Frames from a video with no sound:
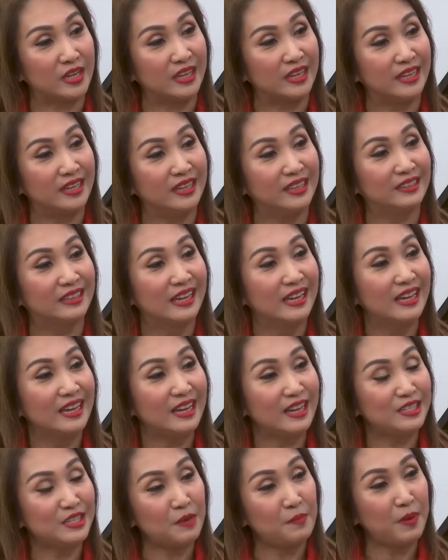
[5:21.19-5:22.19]
Yes. Oo.
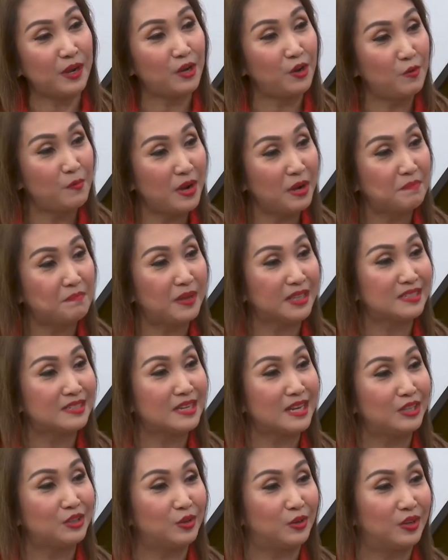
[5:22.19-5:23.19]
Kasi pag lumagpas
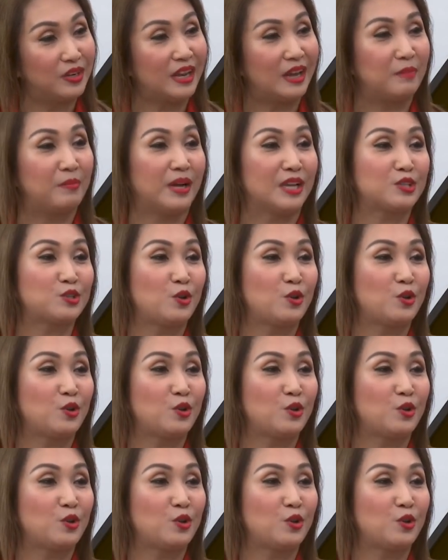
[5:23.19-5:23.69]
ka doon, aba, Oo.